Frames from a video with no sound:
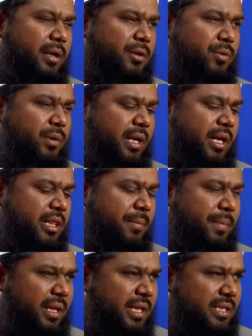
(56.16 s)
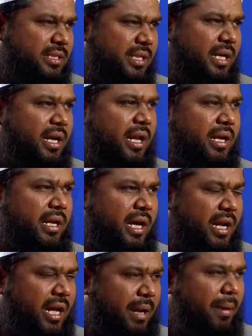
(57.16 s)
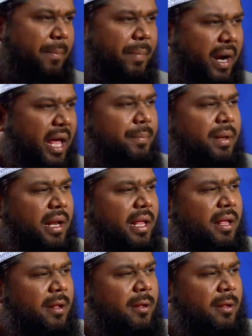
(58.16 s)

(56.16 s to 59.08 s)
क्योंकि जबरदस्ती करके अगर कलमा पढ़ा भी ले